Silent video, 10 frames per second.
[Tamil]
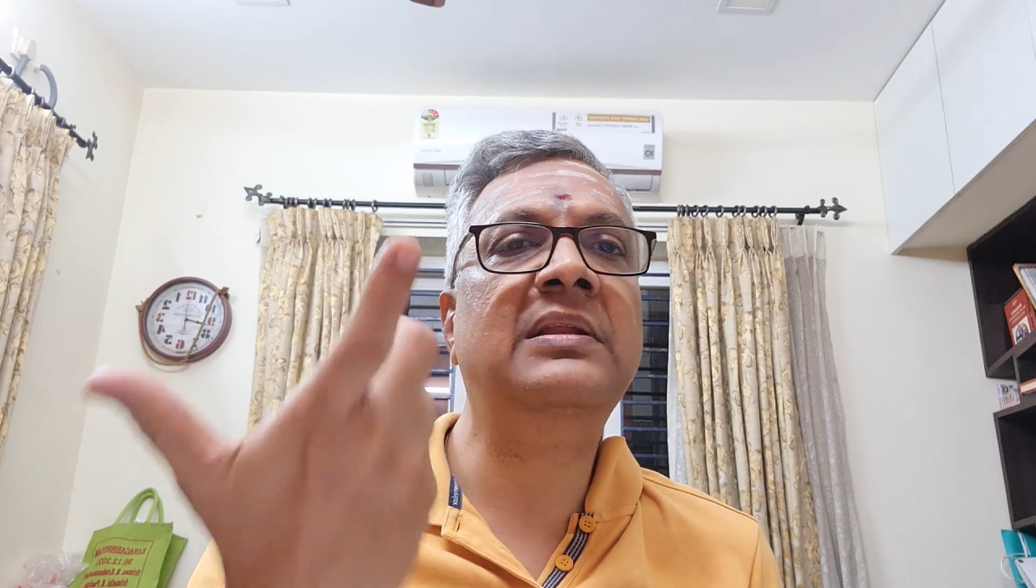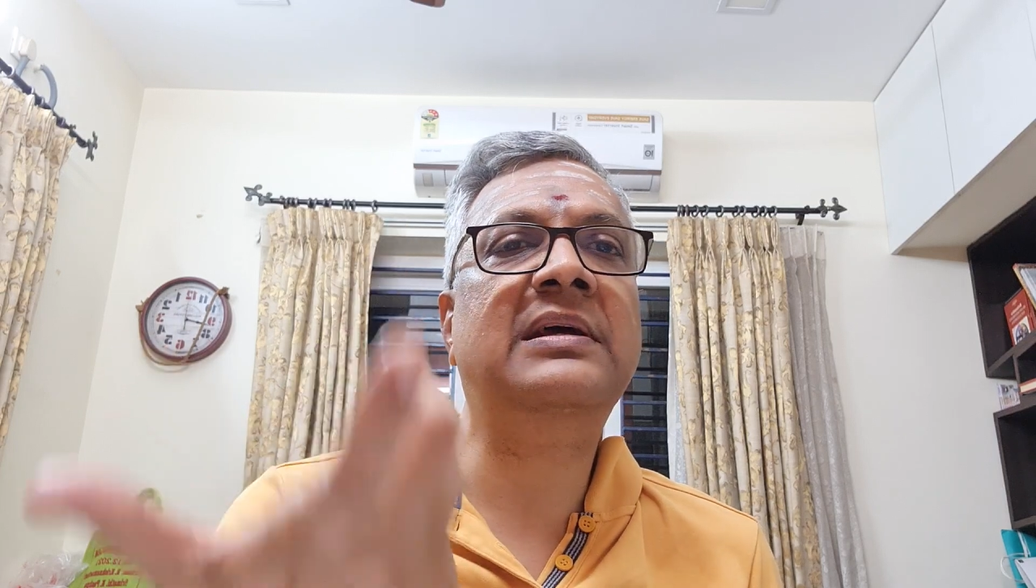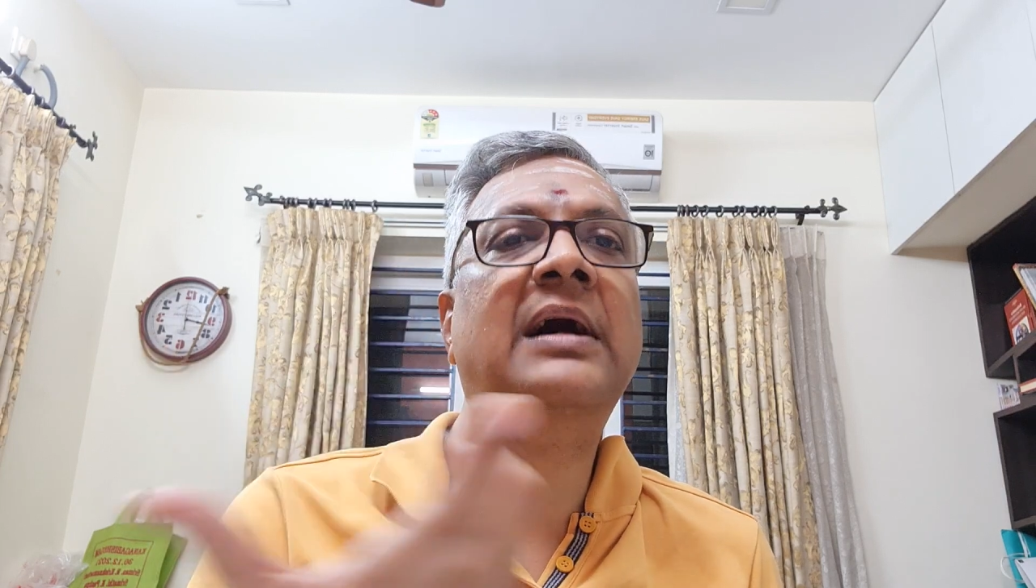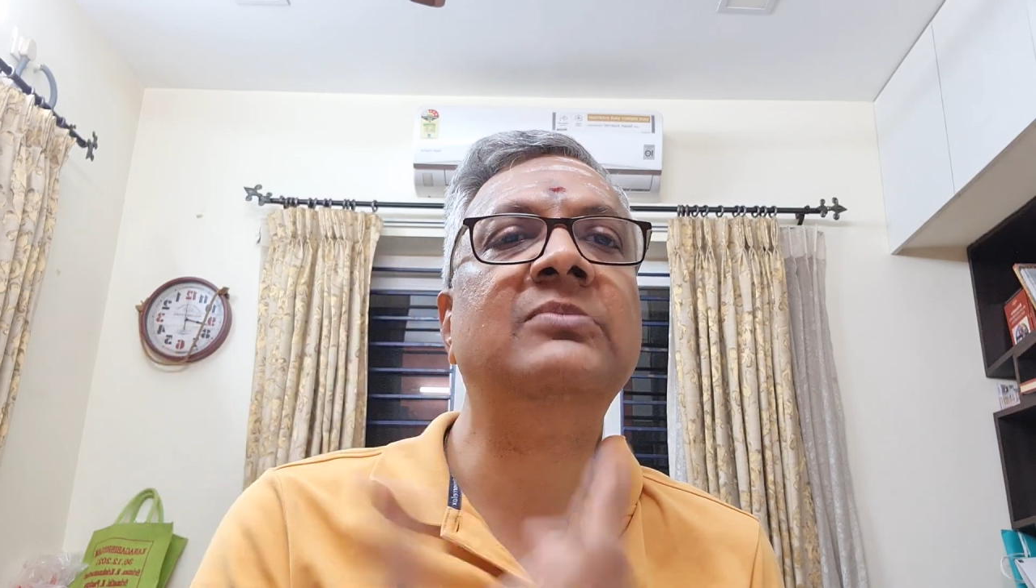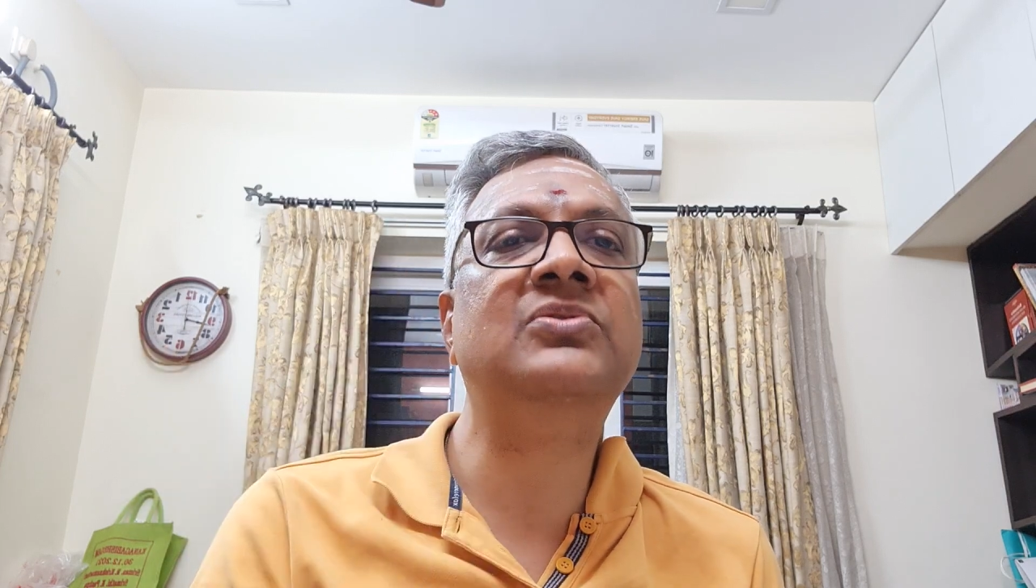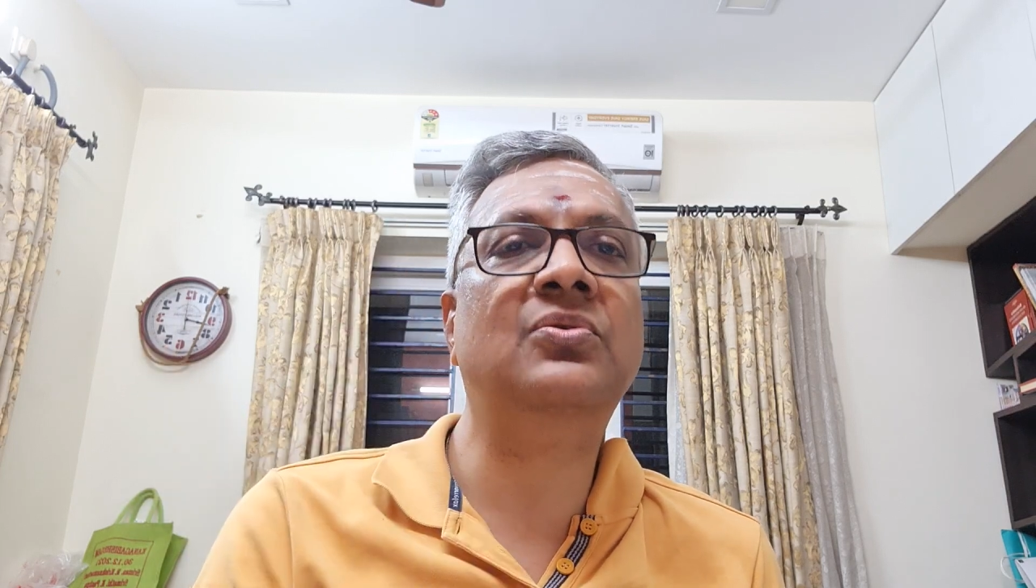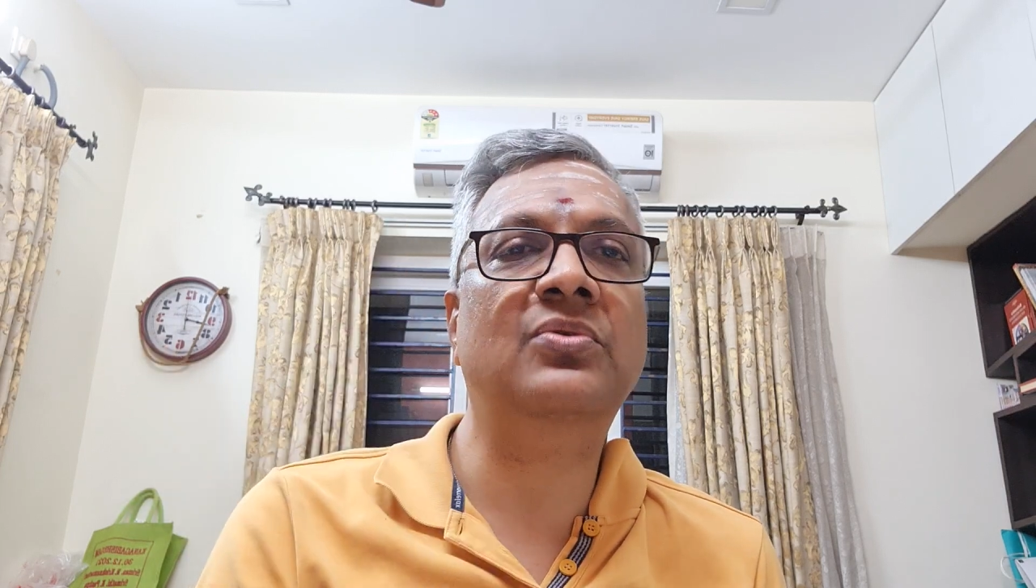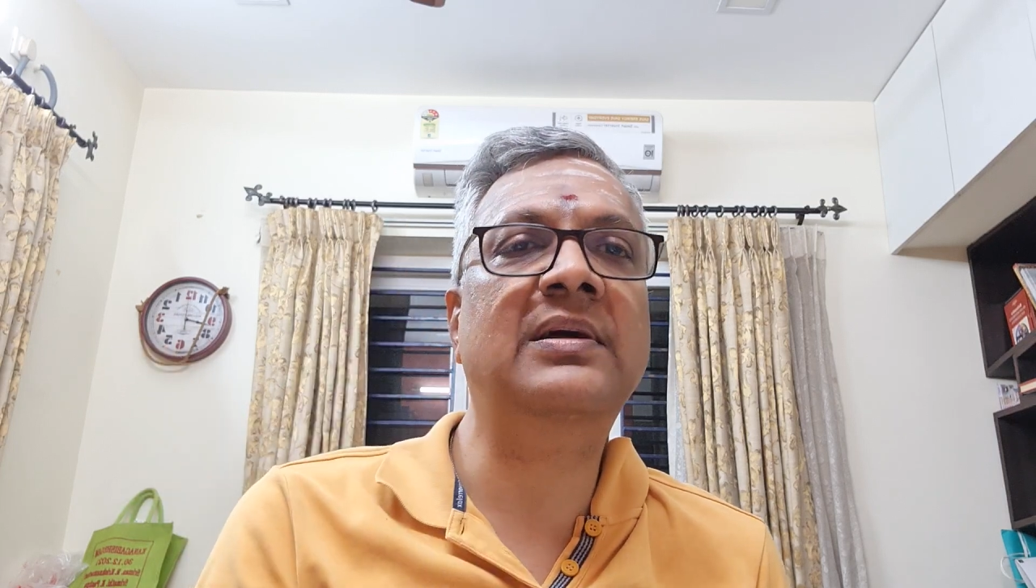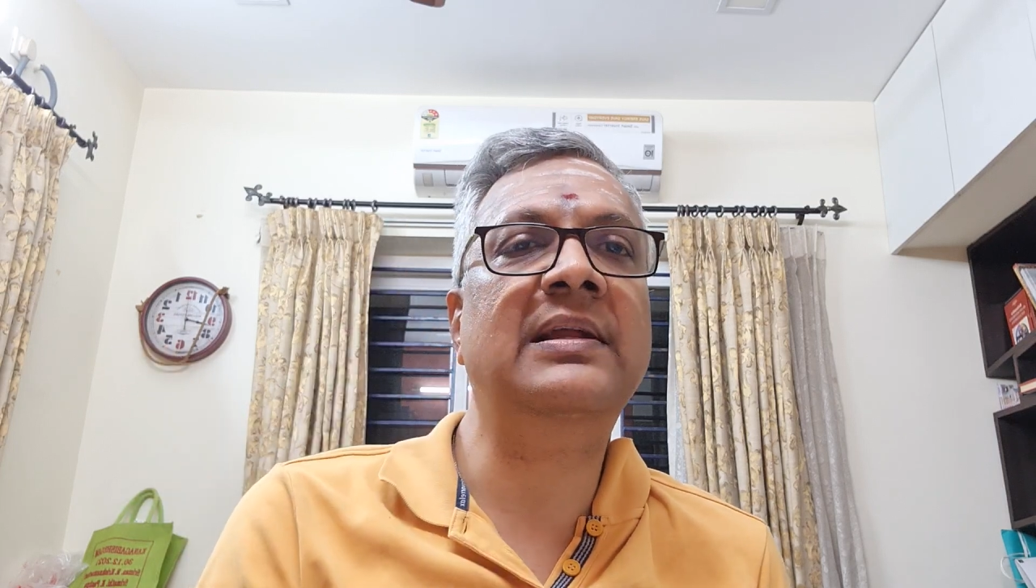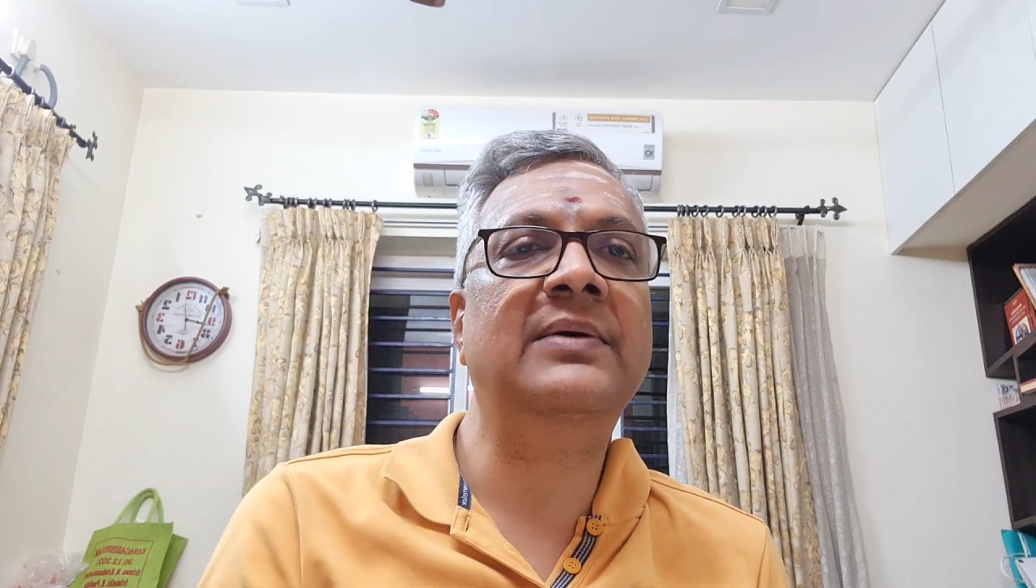அது காமிச்சு
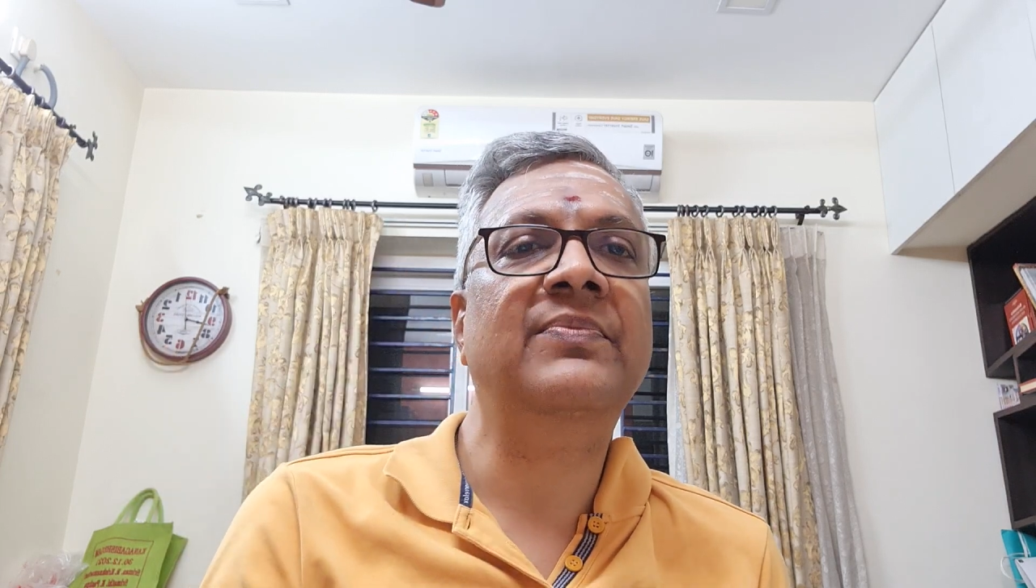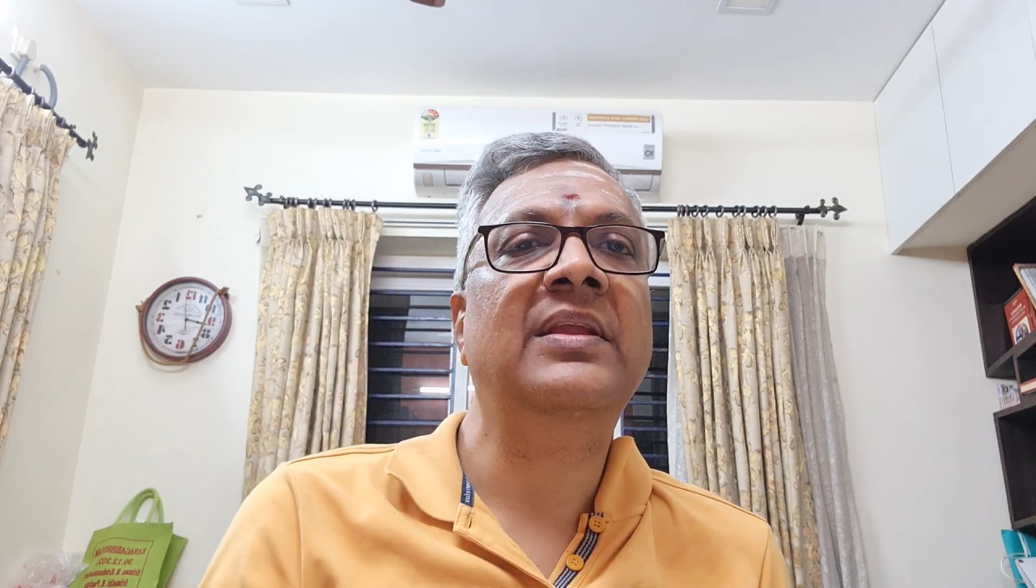கொடுக்கல